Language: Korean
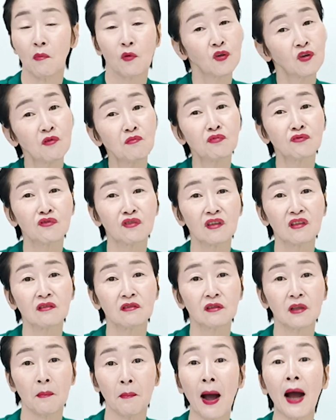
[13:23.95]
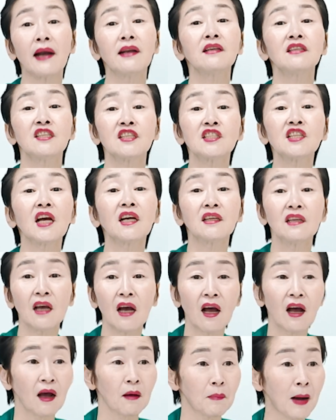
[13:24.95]
뭐 이런 분들이 있는데 말이
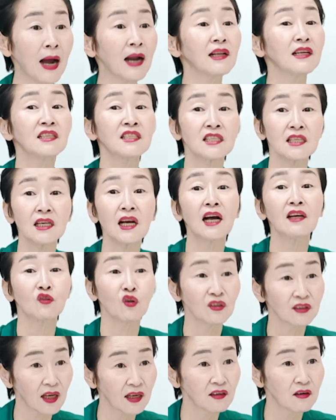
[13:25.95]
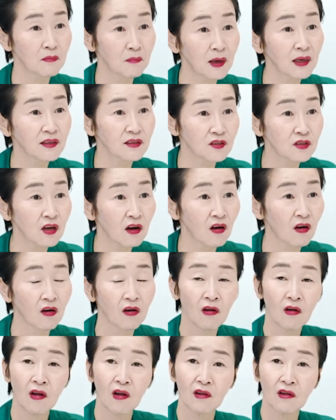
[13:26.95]
시작이야. 말이 씨가 된다 이런 말 있죠?